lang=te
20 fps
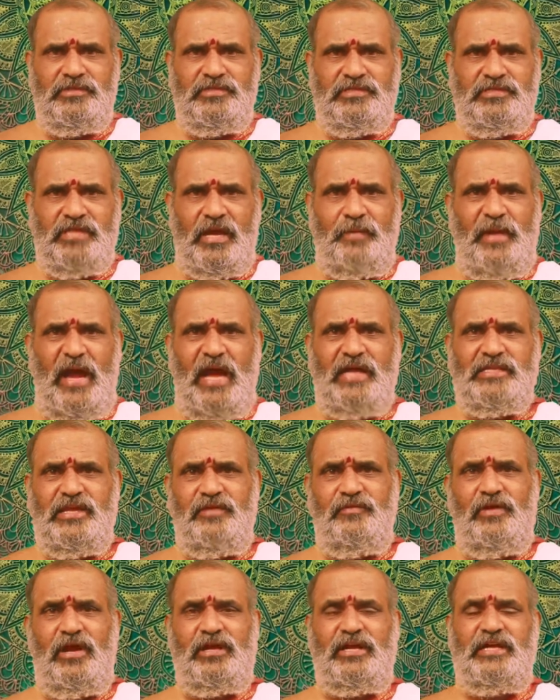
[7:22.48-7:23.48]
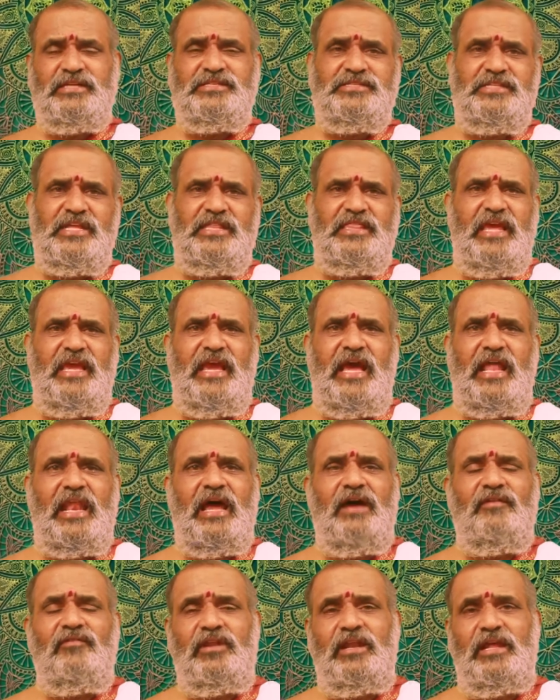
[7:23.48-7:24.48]
సమాజం యొక్క స్థితి
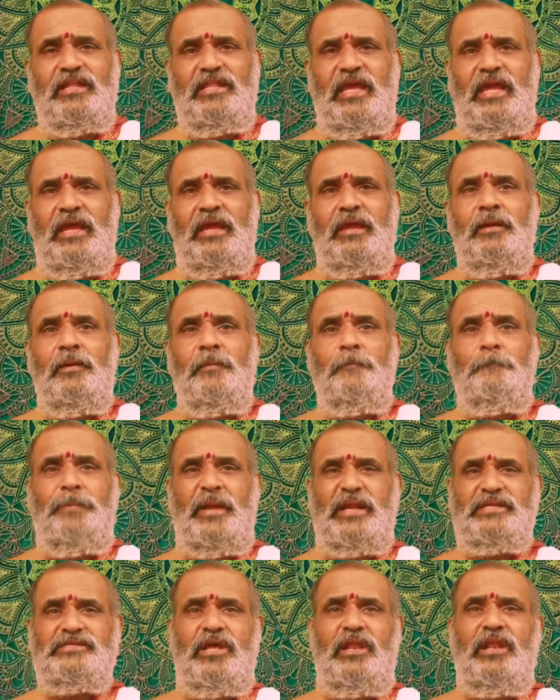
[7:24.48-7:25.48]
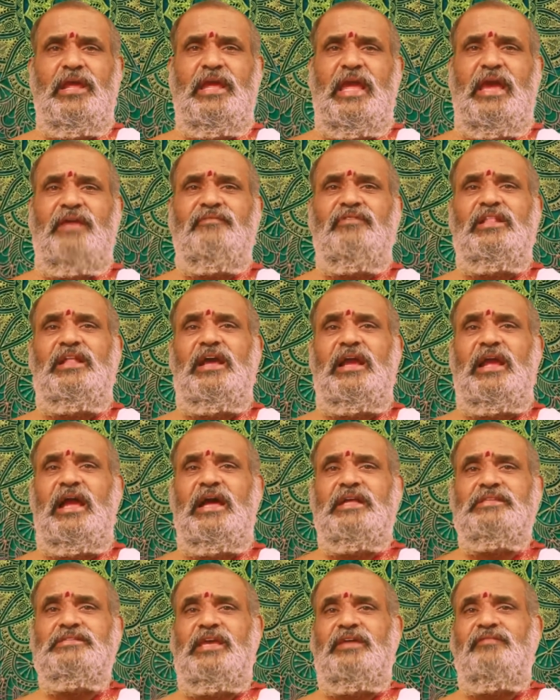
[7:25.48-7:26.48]
ఎలా ఉన్నది ప్రజలు ఏ
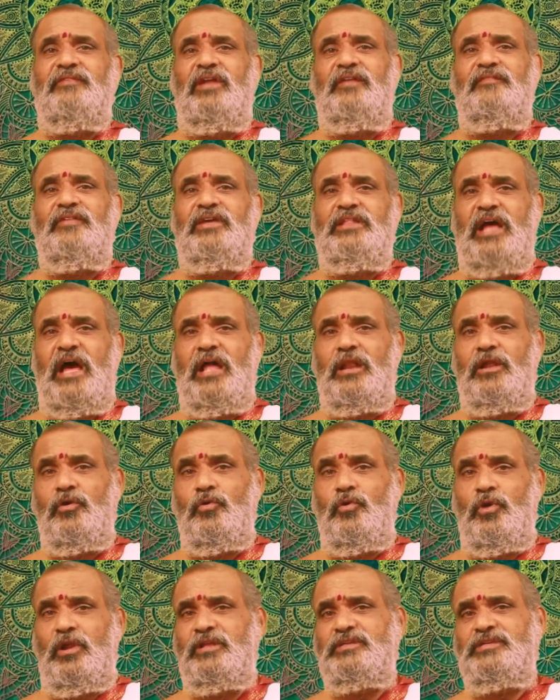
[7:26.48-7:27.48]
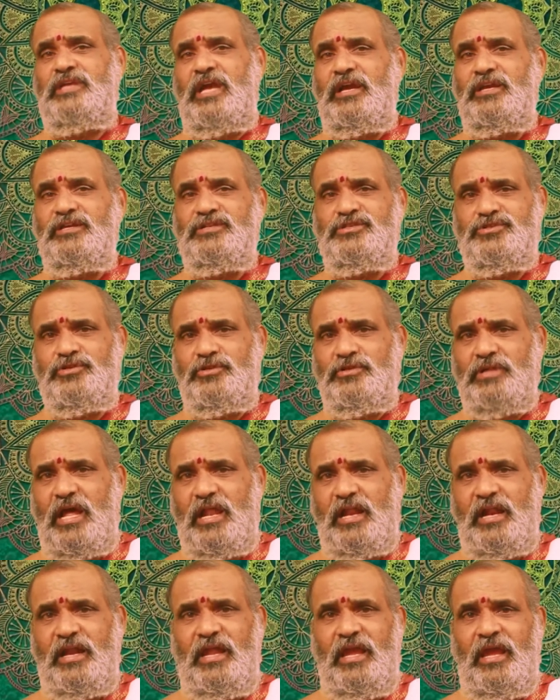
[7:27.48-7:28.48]
విధంగా జీవన విధానం
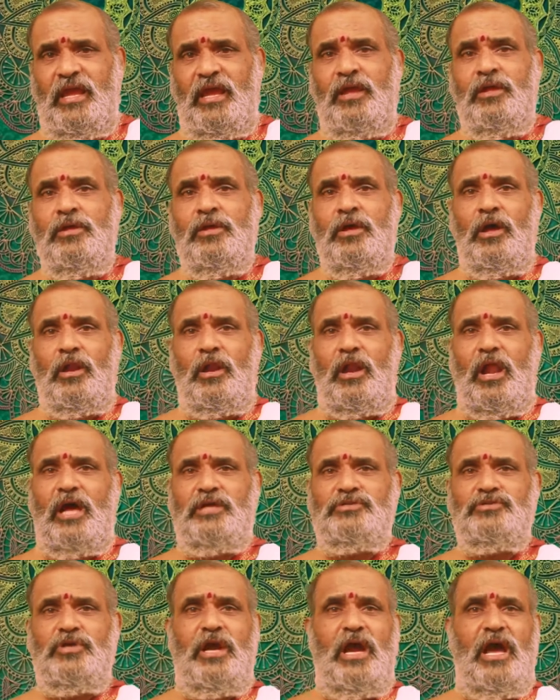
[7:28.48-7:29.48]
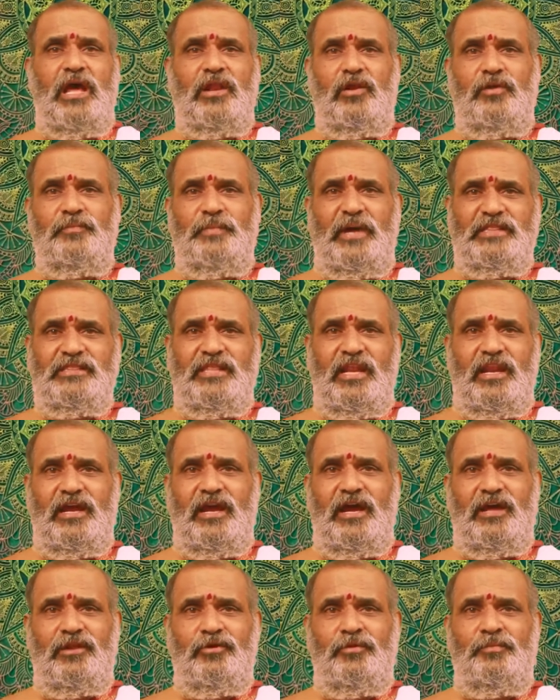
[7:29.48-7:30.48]
కొనసాగిస్తున్నారని రాజుగారు మంత్రి
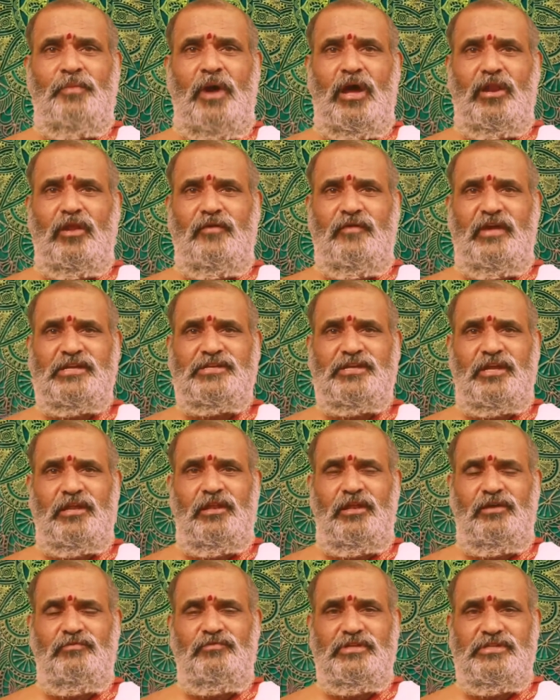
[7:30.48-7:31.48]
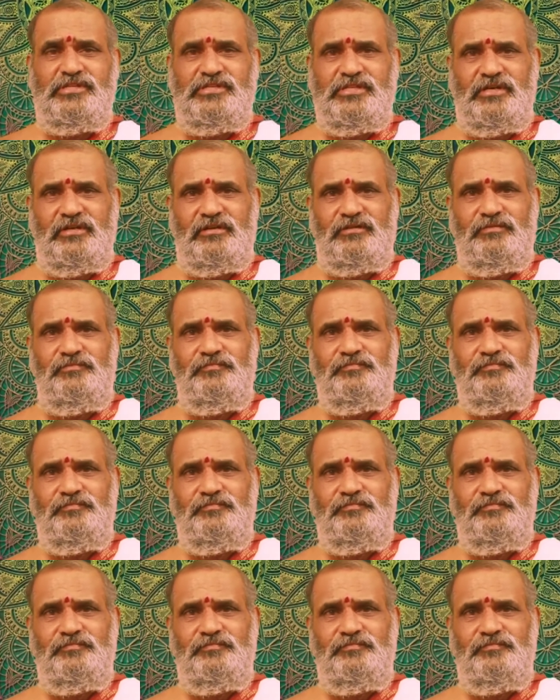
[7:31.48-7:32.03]
గారు మారు వేషంలో వచ్చారు